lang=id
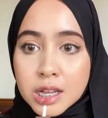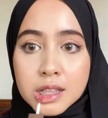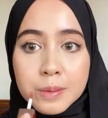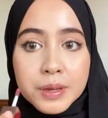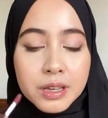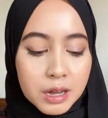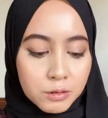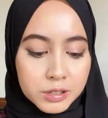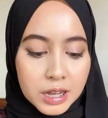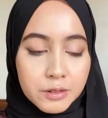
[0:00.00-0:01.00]
tapi nggak
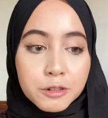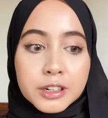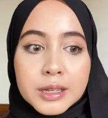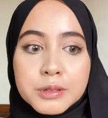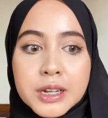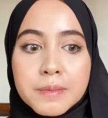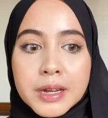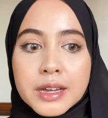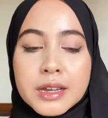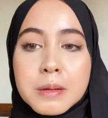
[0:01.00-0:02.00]
usah full lips jadi
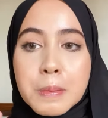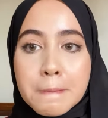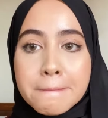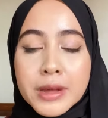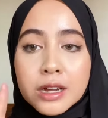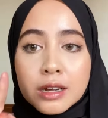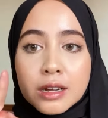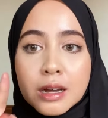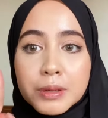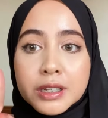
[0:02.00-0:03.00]
pakai
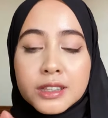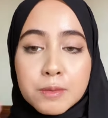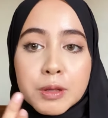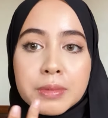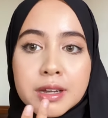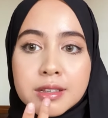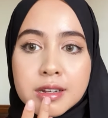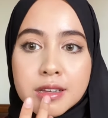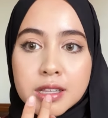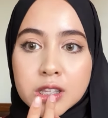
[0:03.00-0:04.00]
uh, apa sih di pakai
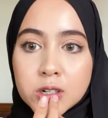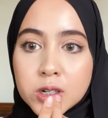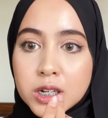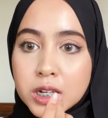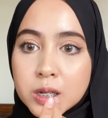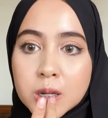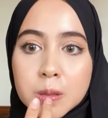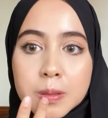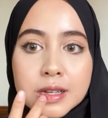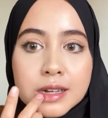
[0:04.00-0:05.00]
jari gitu
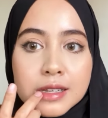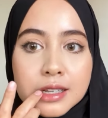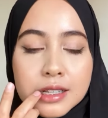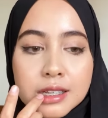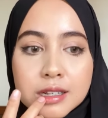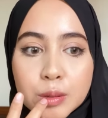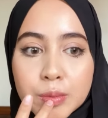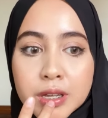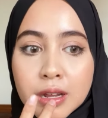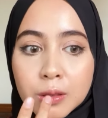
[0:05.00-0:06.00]
biar hasilnya
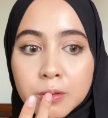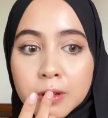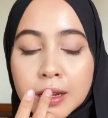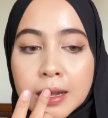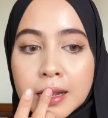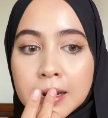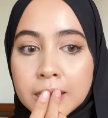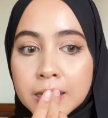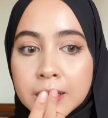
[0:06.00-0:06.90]
lebih natural